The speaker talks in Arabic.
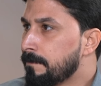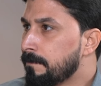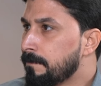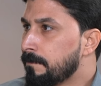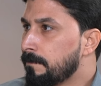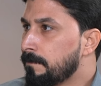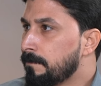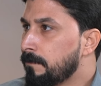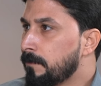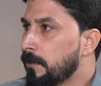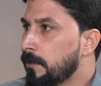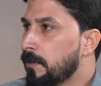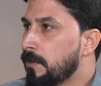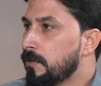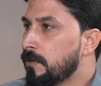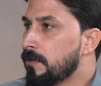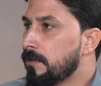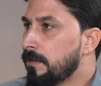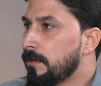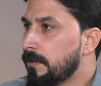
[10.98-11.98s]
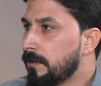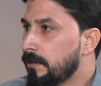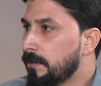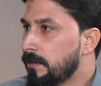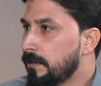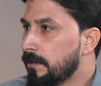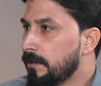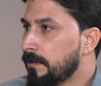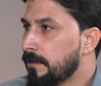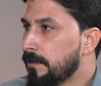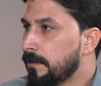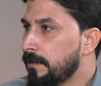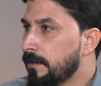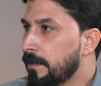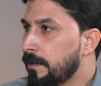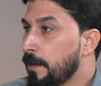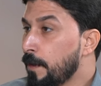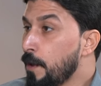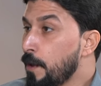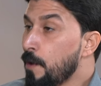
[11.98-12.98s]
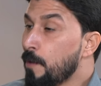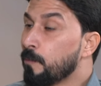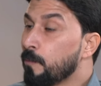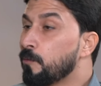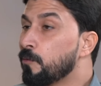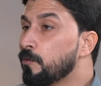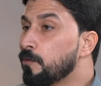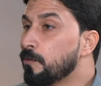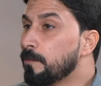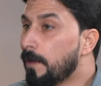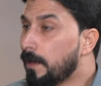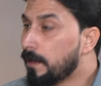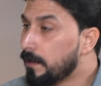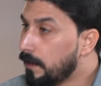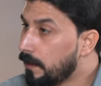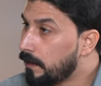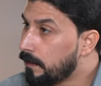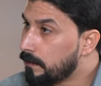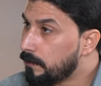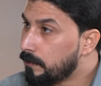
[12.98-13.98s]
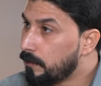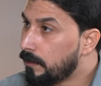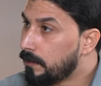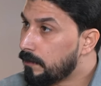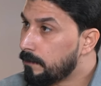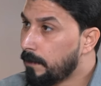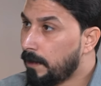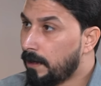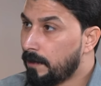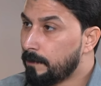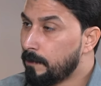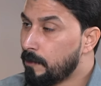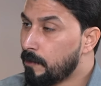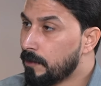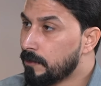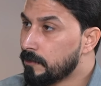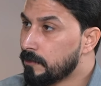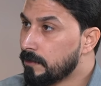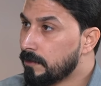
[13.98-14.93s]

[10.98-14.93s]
من كل شيء مو معناها انه انا ما احب اواجه